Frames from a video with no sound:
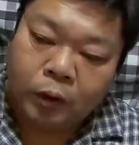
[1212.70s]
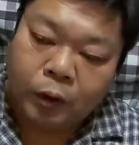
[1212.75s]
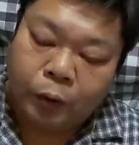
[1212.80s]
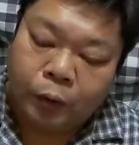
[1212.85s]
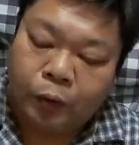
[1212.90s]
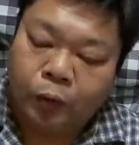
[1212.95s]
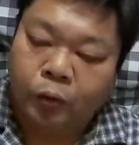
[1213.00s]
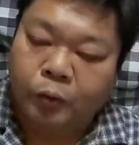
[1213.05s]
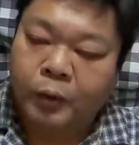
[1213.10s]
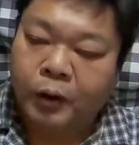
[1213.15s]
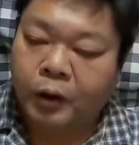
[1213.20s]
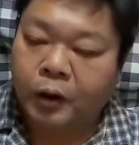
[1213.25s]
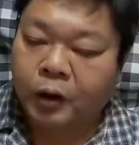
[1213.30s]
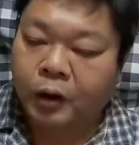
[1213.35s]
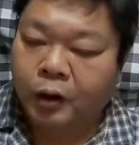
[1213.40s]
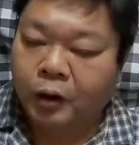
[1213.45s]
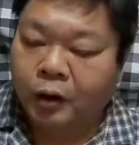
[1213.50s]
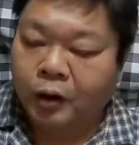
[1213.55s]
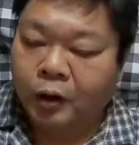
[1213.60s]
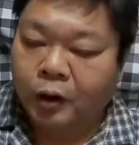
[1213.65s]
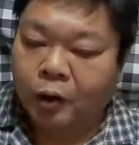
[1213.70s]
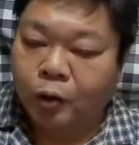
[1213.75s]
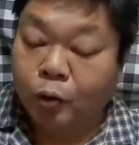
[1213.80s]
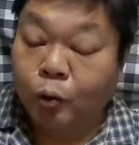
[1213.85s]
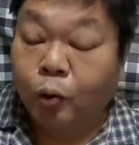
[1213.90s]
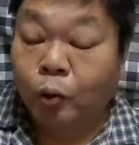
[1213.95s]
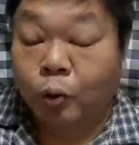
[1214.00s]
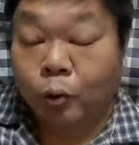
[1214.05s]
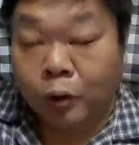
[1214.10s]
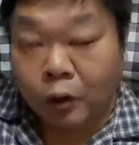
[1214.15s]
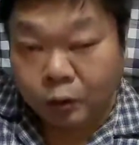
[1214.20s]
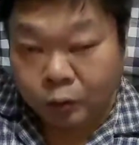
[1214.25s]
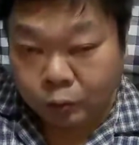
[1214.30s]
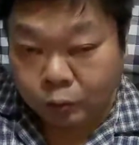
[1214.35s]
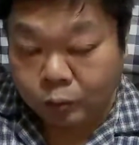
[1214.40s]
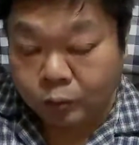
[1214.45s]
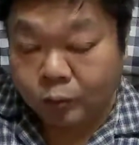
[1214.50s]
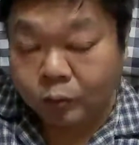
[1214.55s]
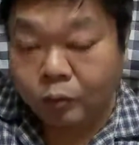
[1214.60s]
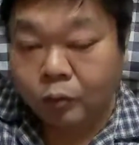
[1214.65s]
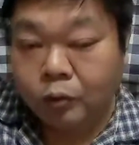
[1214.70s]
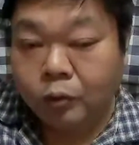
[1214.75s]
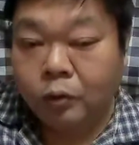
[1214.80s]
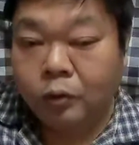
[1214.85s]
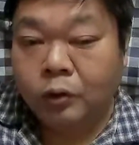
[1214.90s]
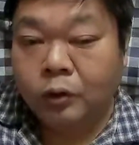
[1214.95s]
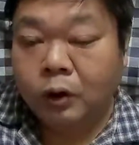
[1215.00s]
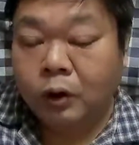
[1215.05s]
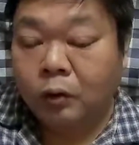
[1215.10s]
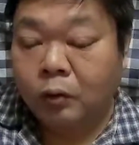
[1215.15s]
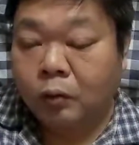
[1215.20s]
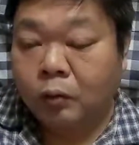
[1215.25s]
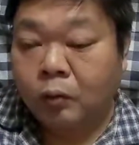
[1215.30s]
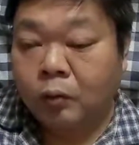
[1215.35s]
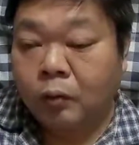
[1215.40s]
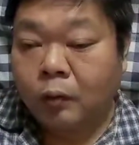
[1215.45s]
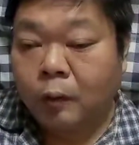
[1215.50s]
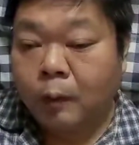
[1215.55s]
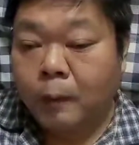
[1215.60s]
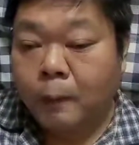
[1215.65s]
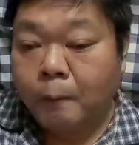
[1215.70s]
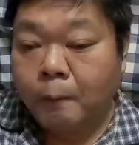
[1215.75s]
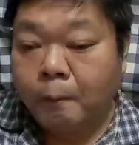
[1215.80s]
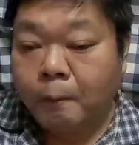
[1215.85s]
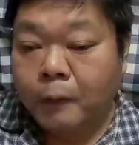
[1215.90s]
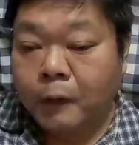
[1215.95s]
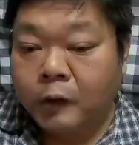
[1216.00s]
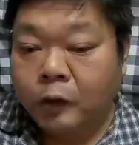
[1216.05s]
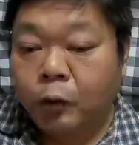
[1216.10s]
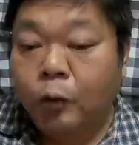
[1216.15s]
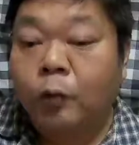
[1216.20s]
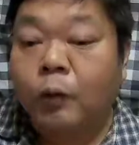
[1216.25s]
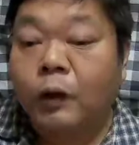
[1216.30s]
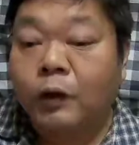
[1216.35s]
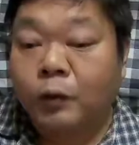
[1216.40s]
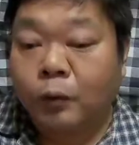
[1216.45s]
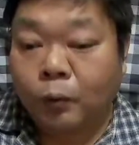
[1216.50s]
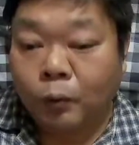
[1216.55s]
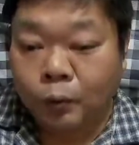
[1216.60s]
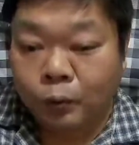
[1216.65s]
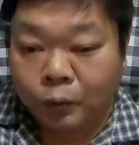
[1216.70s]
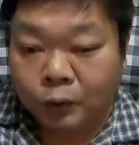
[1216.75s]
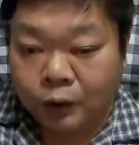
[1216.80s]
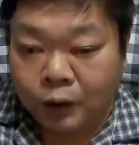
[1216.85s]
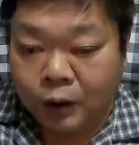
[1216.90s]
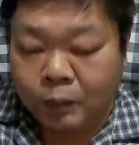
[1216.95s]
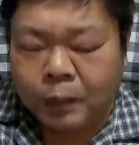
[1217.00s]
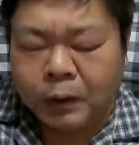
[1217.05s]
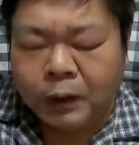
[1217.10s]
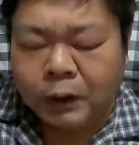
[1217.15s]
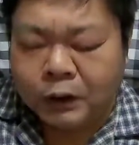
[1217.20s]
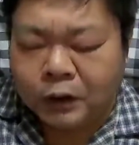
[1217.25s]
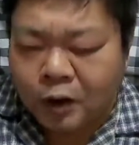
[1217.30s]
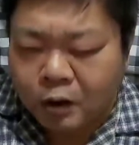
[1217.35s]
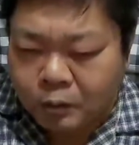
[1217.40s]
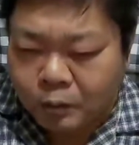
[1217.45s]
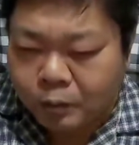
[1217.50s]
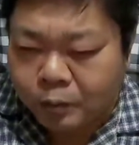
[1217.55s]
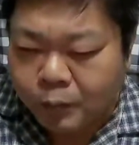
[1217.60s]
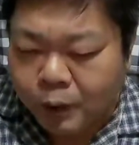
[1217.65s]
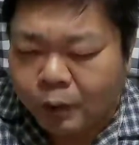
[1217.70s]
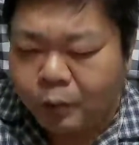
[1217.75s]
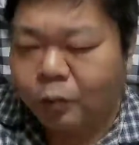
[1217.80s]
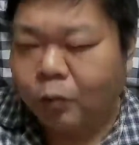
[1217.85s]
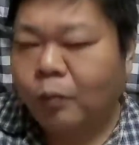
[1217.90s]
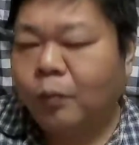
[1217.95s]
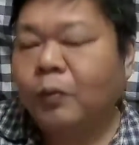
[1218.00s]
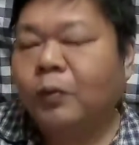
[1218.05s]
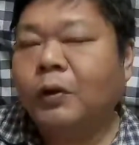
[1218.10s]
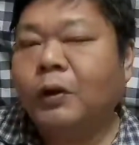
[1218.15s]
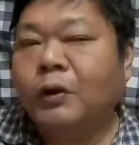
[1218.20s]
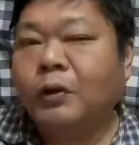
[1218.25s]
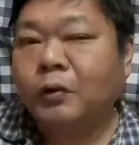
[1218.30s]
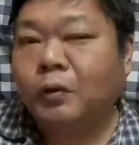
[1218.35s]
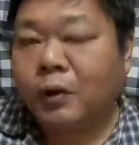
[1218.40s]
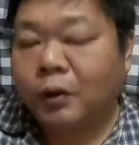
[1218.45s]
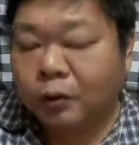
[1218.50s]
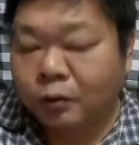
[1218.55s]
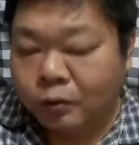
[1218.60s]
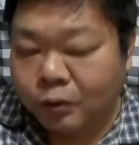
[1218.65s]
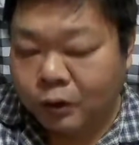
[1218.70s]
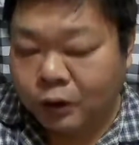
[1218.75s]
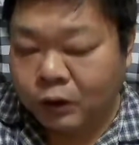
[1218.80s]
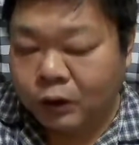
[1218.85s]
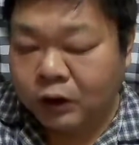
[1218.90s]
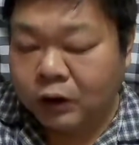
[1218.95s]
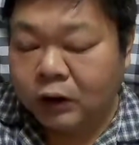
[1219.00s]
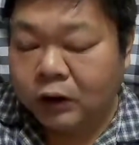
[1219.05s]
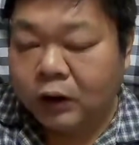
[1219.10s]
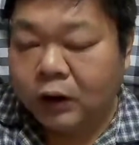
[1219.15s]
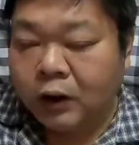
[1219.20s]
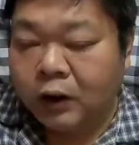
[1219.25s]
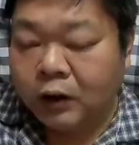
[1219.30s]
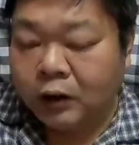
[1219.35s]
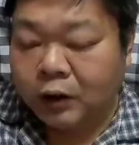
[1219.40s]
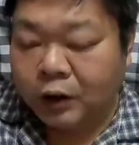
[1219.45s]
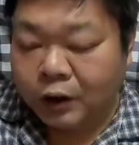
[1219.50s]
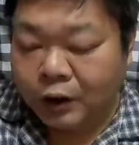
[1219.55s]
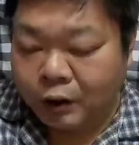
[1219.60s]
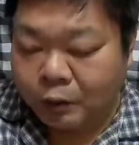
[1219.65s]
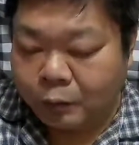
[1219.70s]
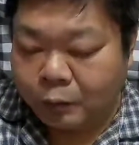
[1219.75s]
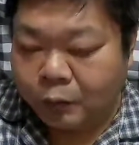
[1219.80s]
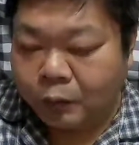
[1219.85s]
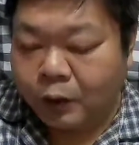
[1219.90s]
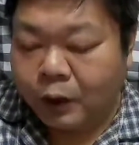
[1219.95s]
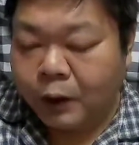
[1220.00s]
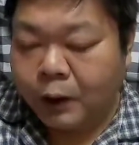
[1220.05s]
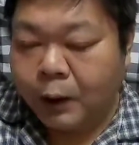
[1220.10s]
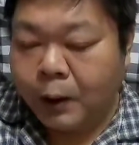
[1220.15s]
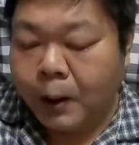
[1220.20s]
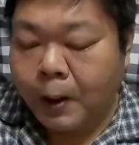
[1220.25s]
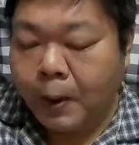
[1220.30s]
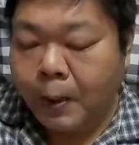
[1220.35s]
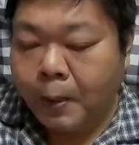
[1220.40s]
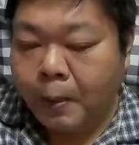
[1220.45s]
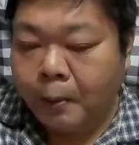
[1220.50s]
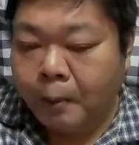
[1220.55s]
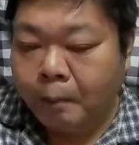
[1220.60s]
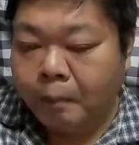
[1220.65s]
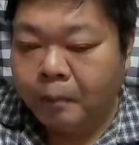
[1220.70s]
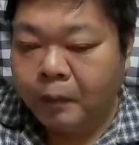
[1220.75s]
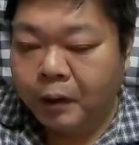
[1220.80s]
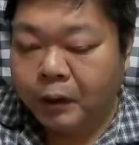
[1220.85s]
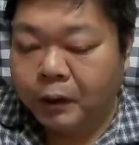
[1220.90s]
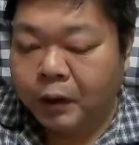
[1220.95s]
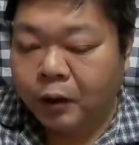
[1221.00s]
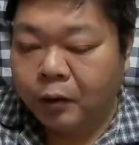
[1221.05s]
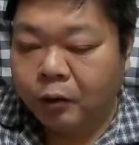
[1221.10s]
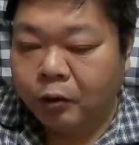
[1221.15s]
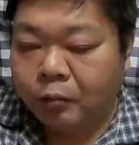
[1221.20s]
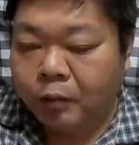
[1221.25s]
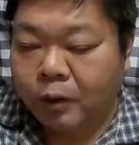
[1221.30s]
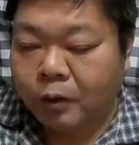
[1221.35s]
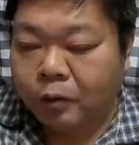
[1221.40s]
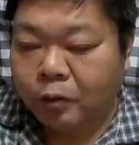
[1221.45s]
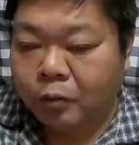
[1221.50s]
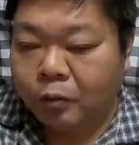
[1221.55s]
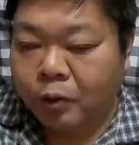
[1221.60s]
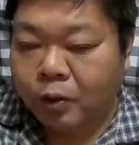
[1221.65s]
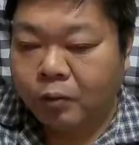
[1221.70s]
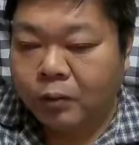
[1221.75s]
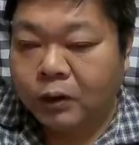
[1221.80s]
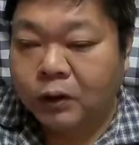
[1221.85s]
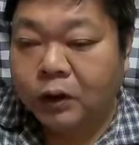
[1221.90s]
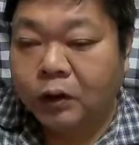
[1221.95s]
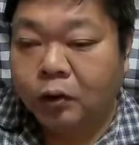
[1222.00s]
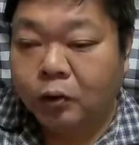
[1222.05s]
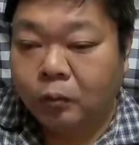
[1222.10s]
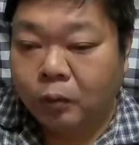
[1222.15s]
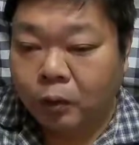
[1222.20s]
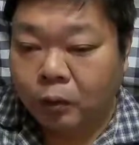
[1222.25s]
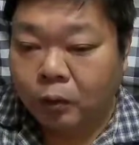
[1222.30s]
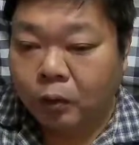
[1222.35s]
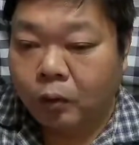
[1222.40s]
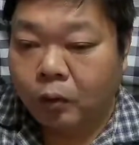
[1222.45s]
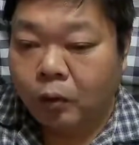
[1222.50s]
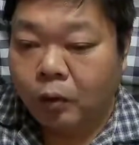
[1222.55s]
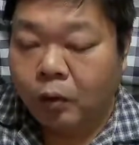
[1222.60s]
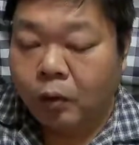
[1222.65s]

う手を緩めることなくちゃんと証拠は証拠として、まあ、出せない部分もあると思うんですけどね軍事的な問題で出せないこともあると思いますけども、